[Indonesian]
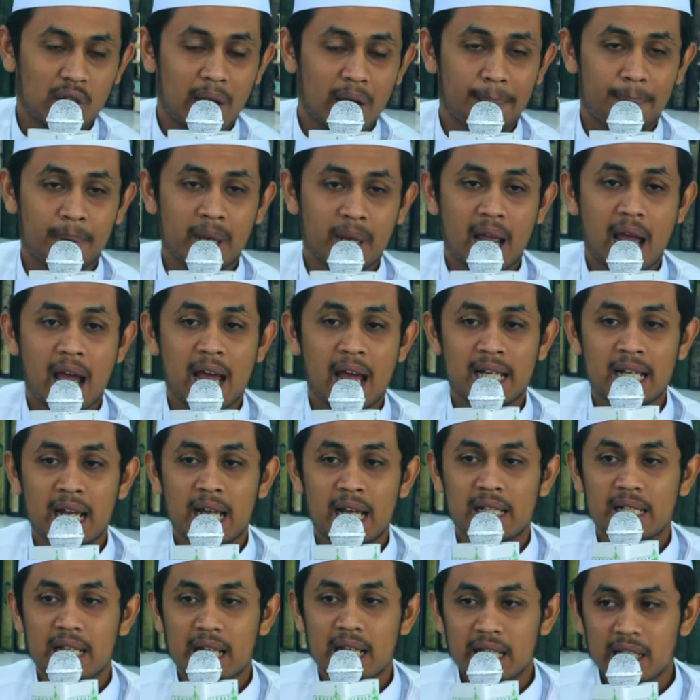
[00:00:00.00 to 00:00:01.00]
tapi
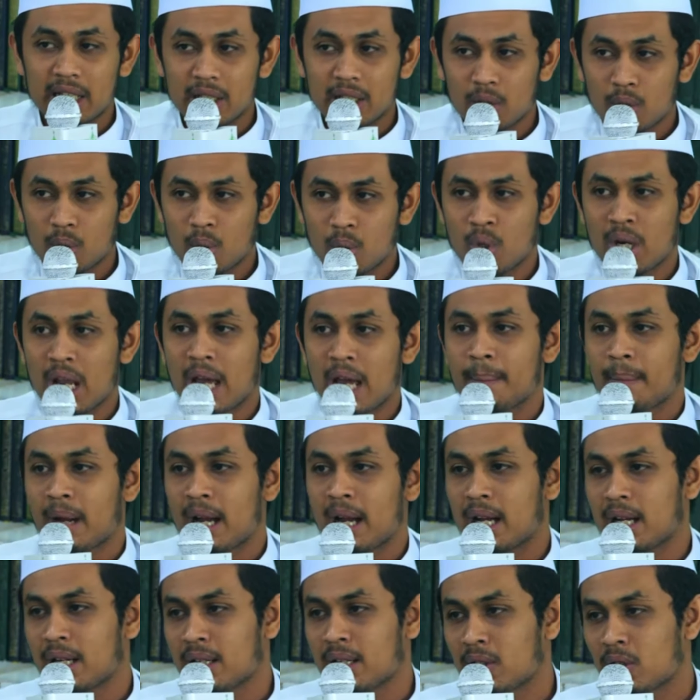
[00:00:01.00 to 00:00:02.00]
ada dari
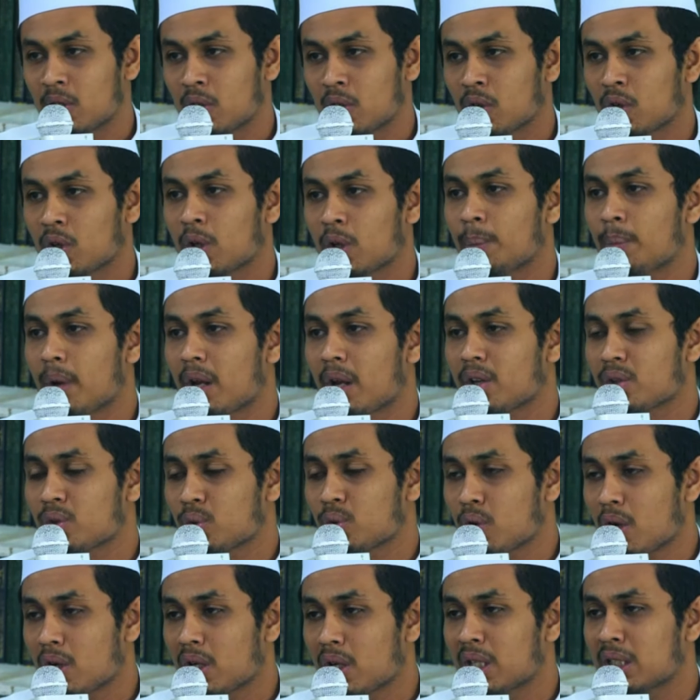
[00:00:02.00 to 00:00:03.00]
ulama kemarin
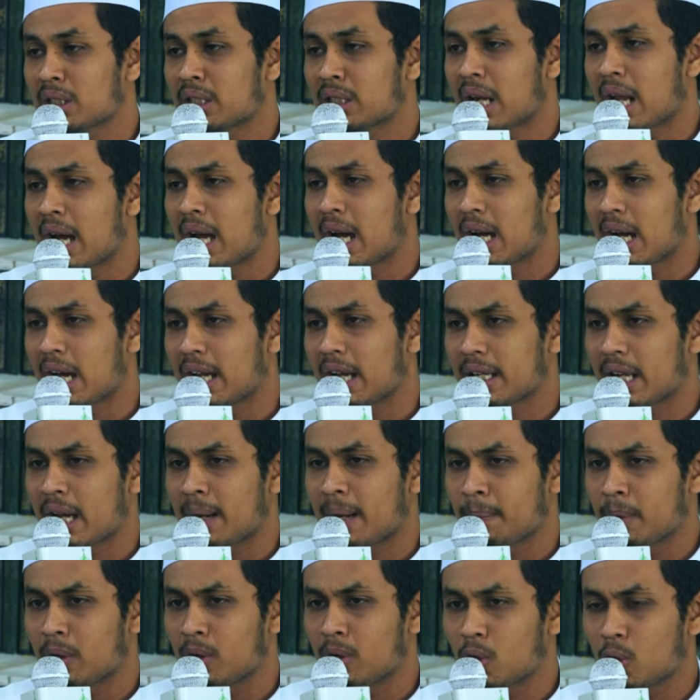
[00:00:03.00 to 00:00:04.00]
juga sudah diterangkan
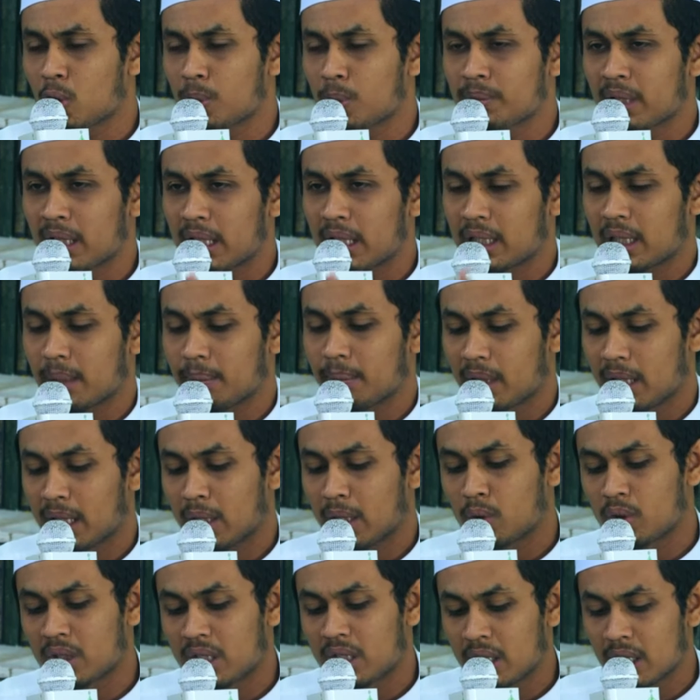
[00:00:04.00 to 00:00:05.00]
apa hukumnya kita
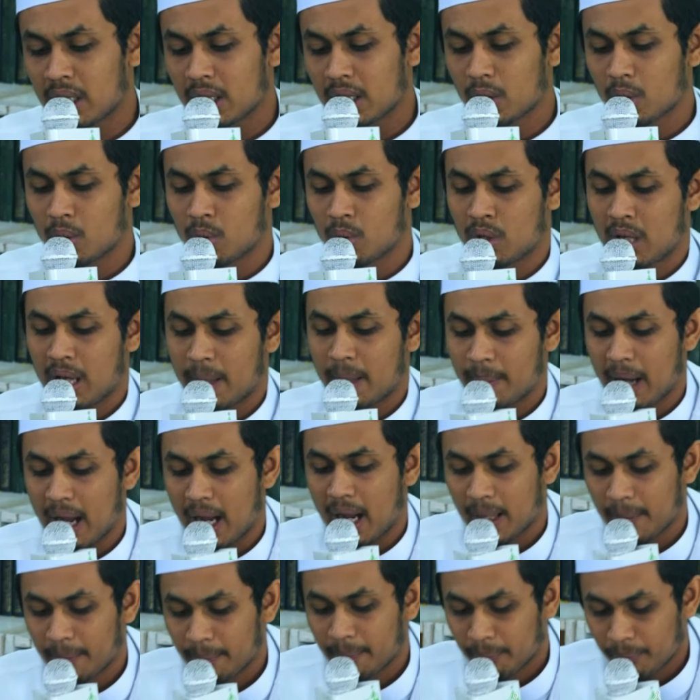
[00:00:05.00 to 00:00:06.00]
mengikuti
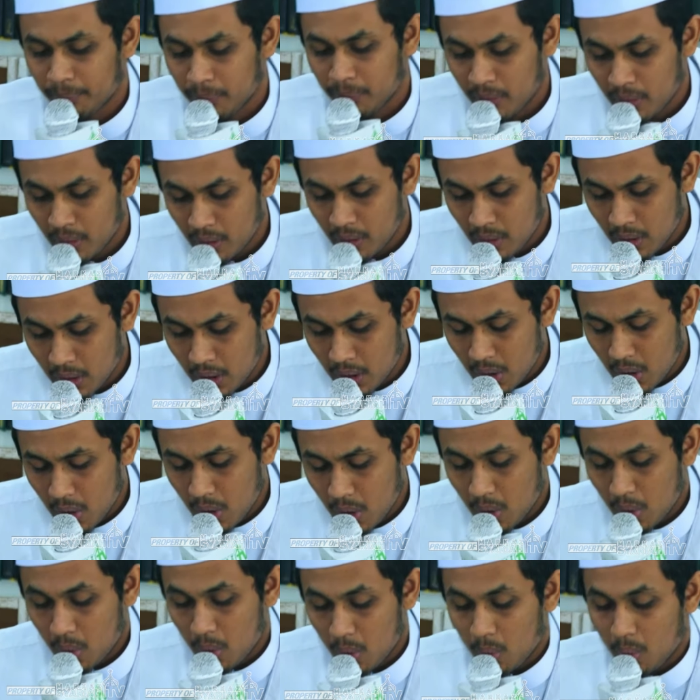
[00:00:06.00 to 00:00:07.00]
ulama
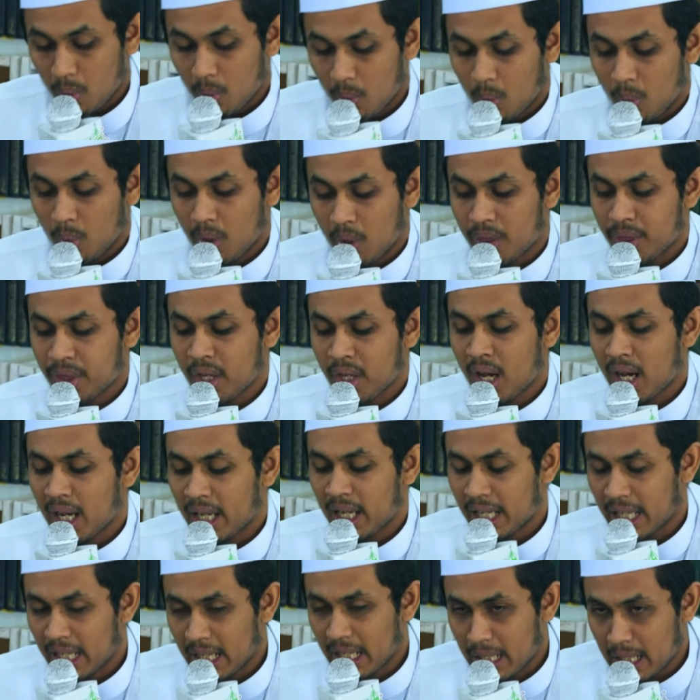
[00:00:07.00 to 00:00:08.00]

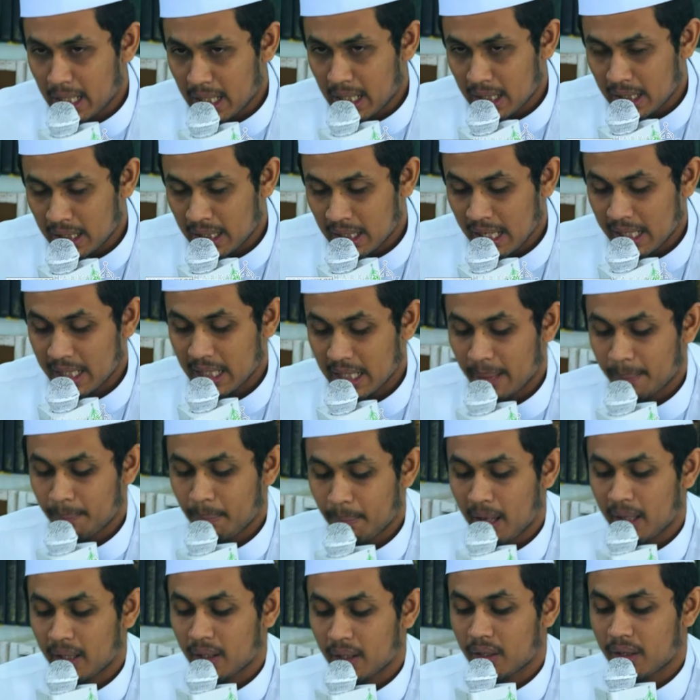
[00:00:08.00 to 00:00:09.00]
wadzahir dan yang
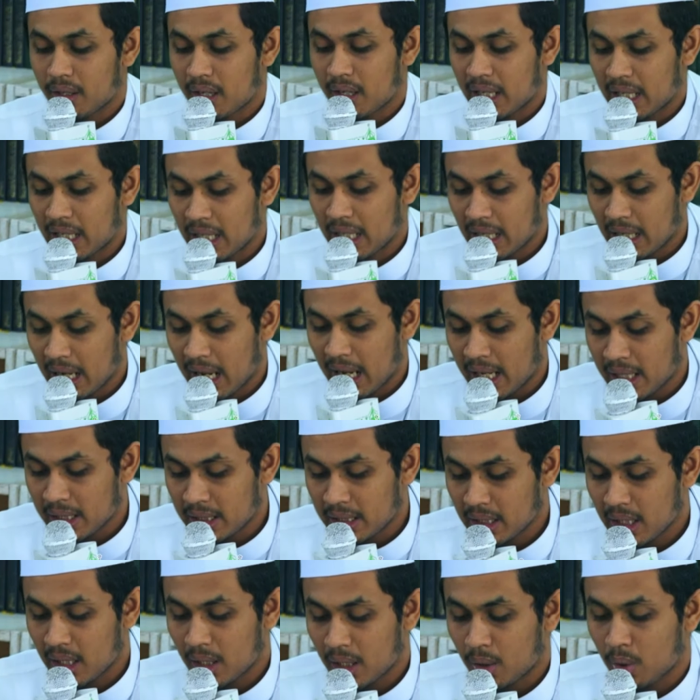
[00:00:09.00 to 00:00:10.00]
paling zahir
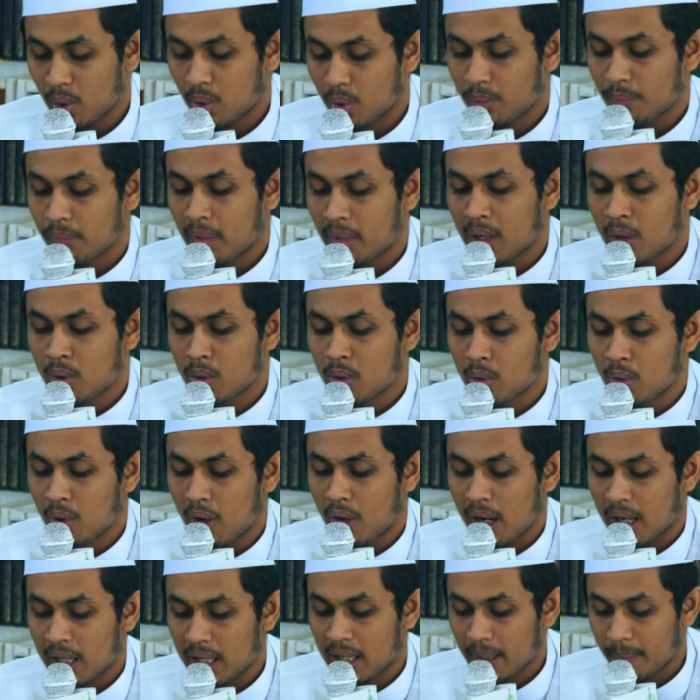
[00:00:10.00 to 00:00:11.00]
anna
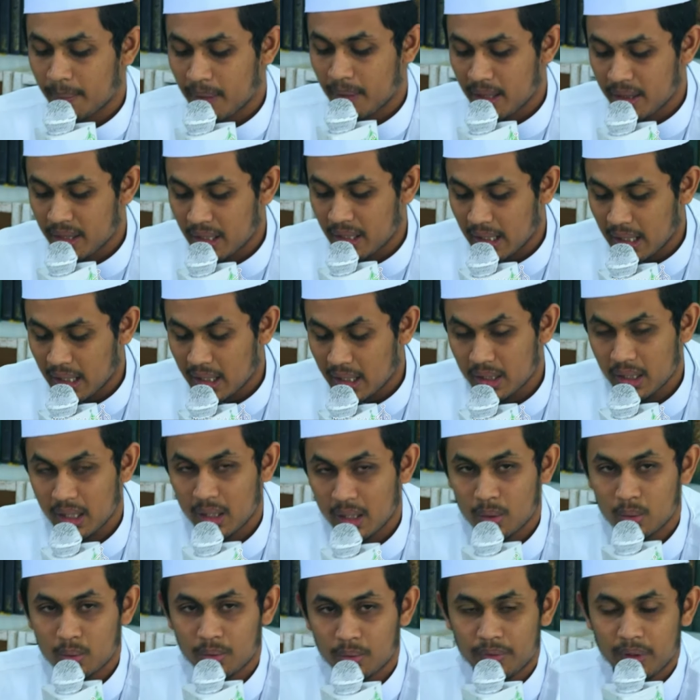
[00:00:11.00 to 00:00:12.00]
hukmahu ala ma
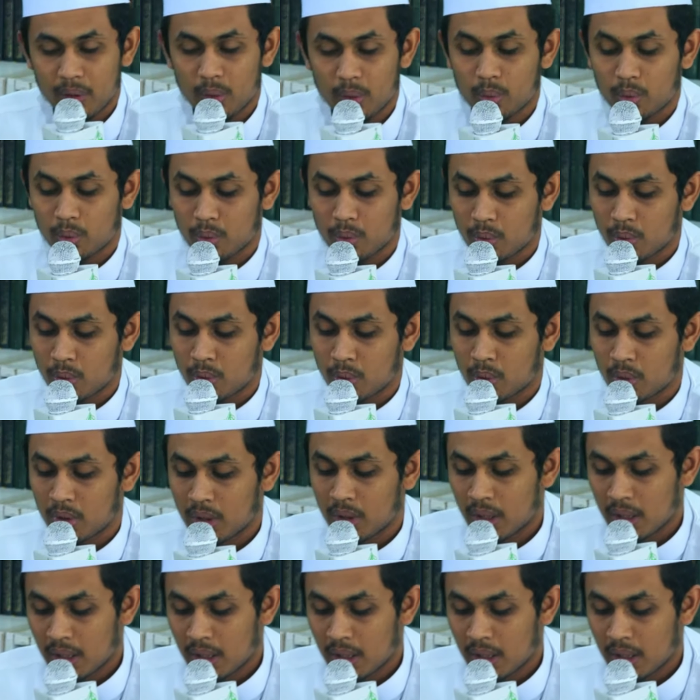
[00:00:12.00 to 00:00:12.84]
dzakarnahu fil wudu